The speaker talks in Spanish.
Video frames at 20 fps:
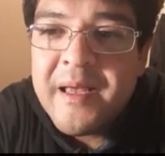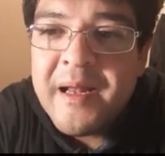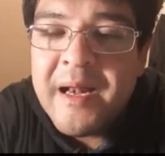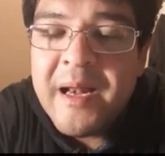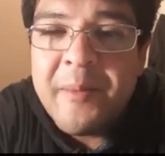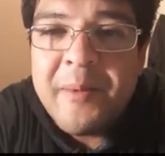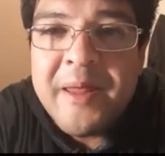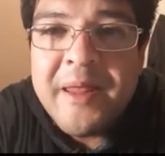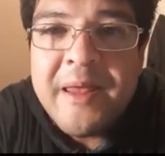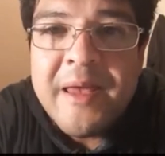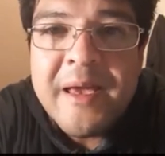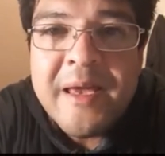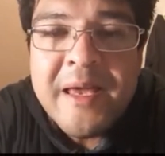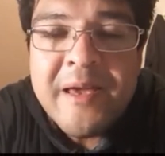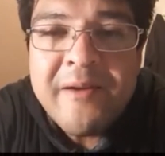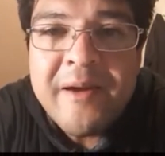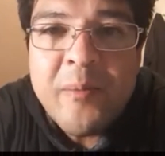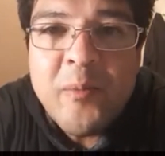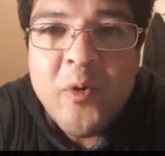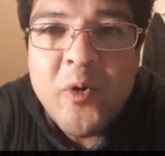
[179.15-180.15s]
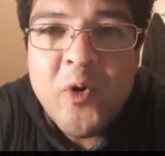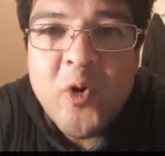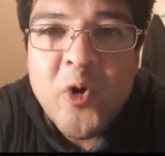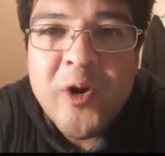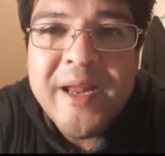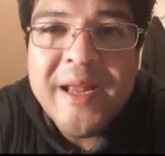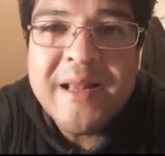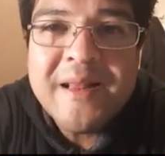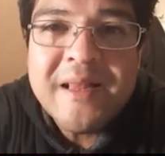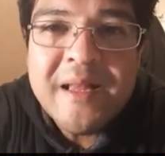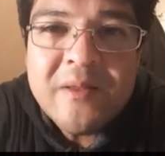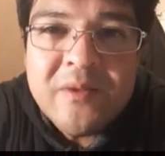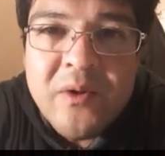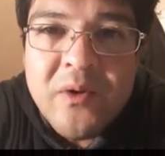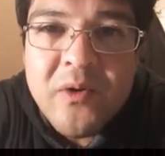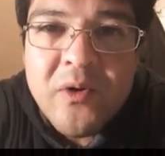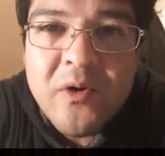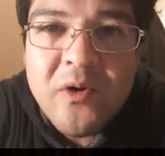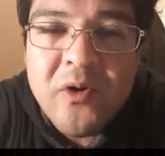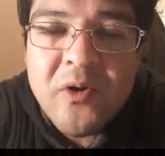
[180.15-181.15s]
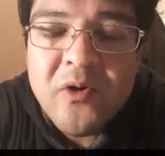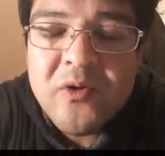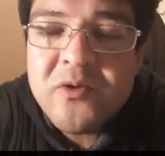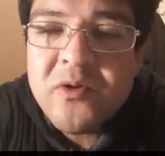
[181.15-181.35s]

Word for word: En la medida en que vamos conectándonos con